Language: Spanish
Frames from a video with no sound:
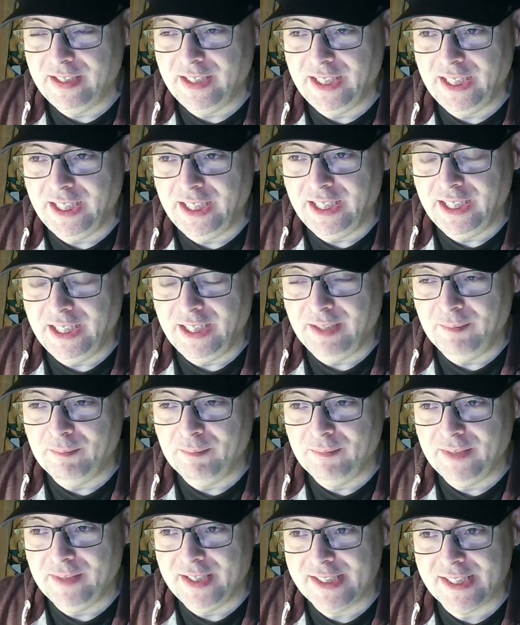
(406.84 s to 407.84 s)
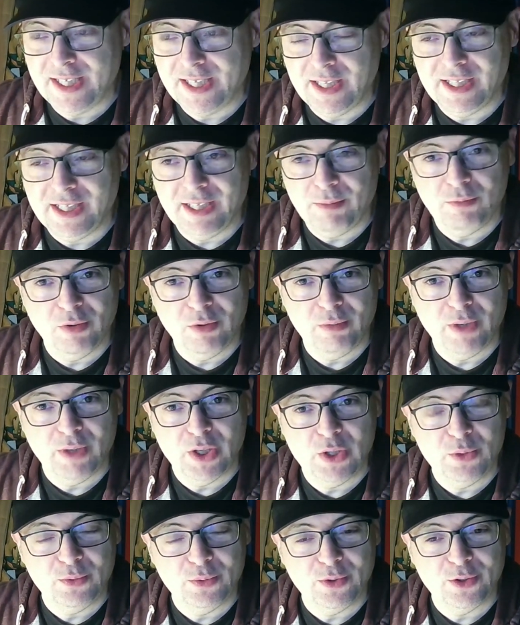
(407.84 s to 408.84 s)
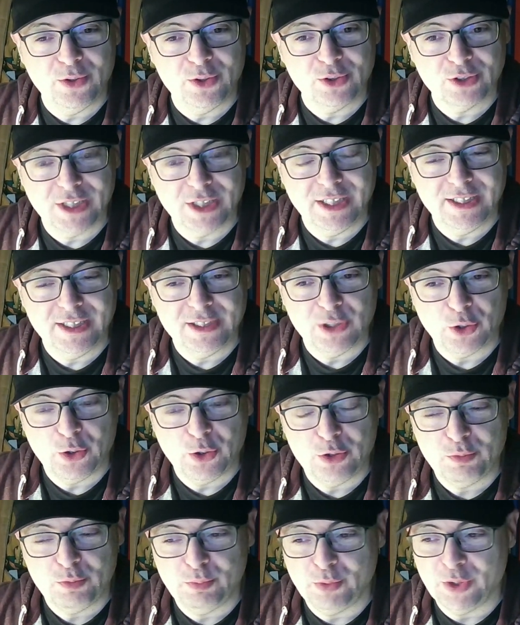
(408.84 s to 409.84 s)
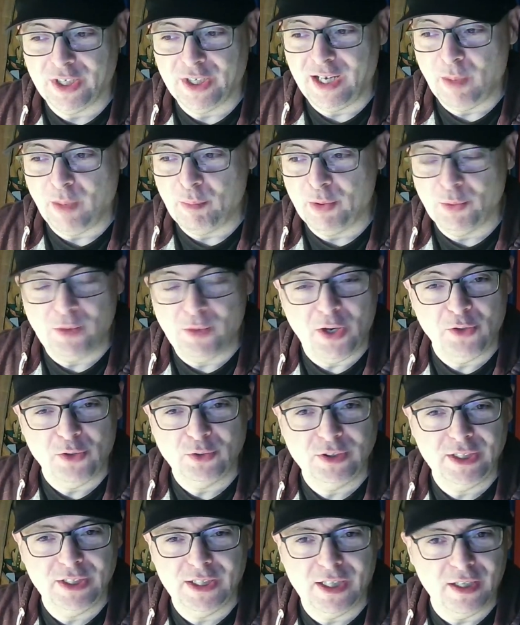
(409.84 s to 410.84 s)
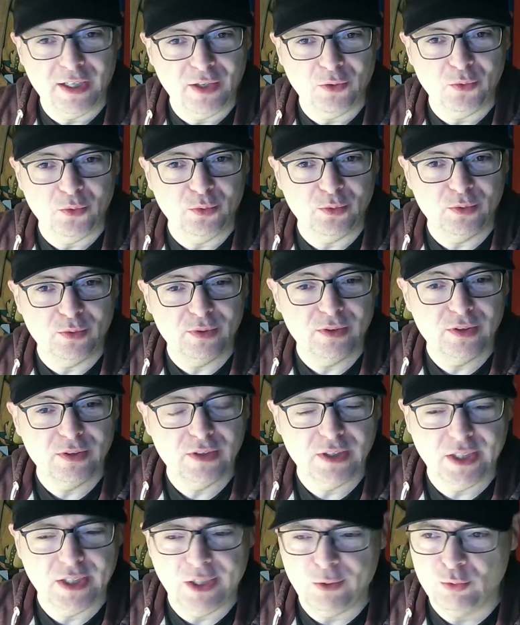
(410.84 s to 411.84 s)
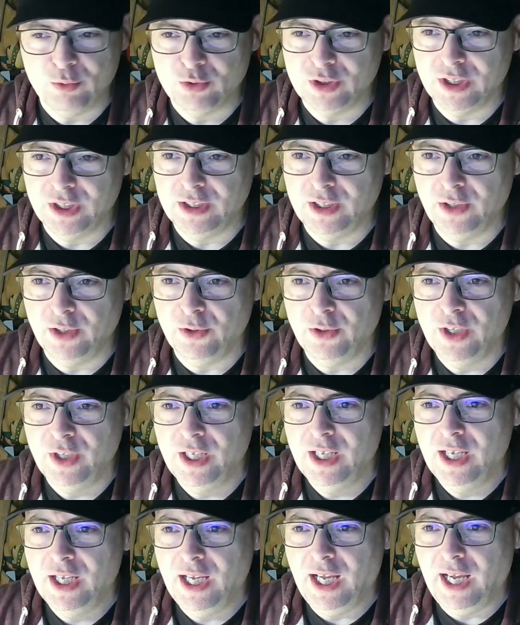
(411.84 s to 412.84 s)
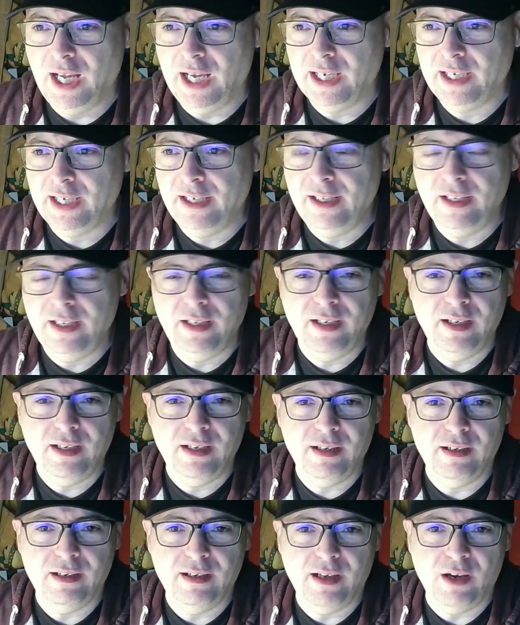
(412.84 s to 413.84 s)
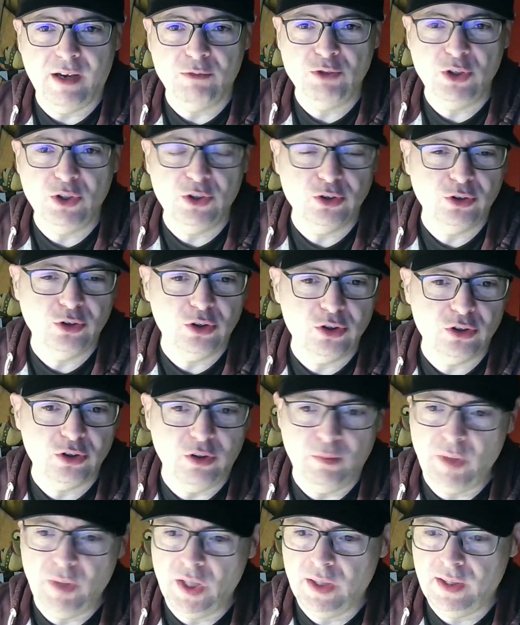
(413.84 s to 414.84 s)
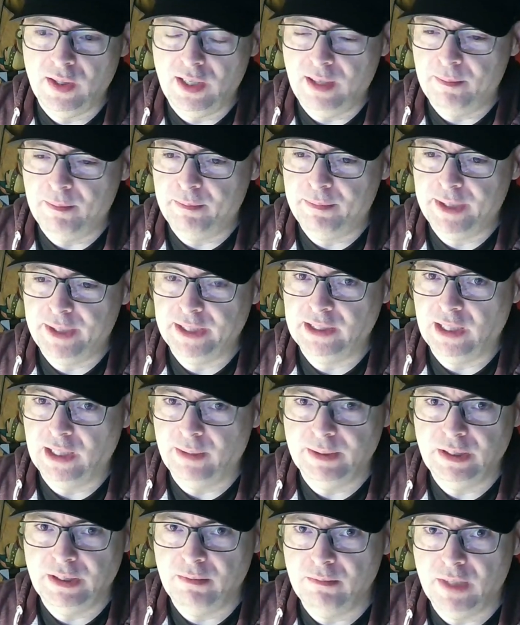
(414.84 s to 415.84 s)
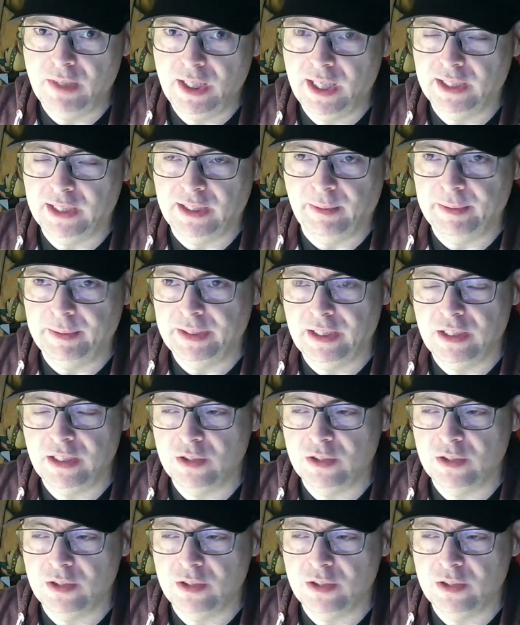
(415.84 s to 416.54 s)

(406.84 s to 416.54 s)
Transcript: y es quizá, vuelvo a decir, uno de los grandes errores porque la película no tiene ningún, ningún sentido. Aquí el Aullidos 2 comienza prácticamente inmediatamente